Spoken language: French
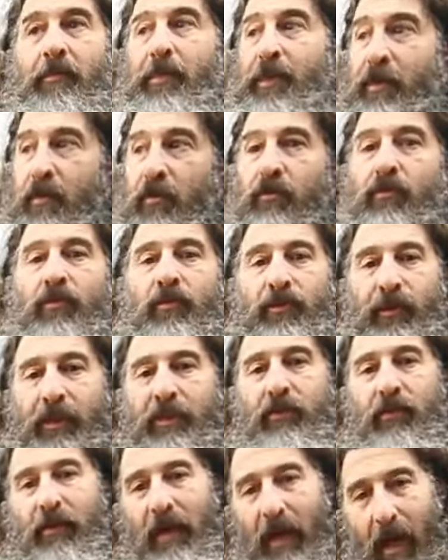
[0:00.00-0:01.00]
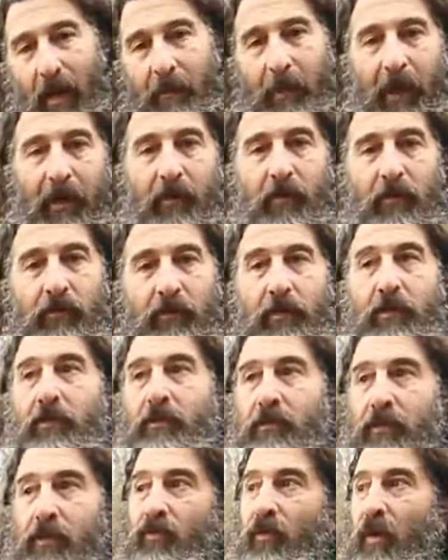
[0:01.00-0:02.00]
Puis de toute façon, là par contre,
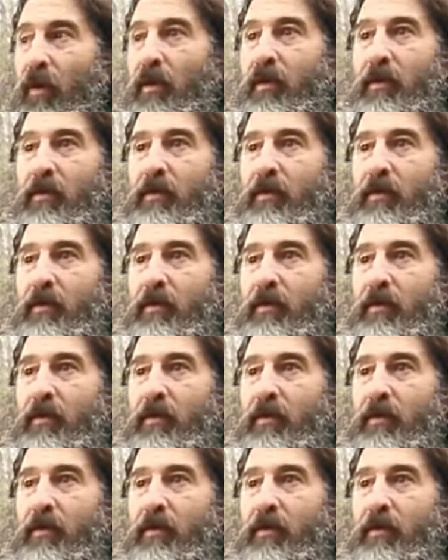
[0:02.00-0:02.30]
je vois,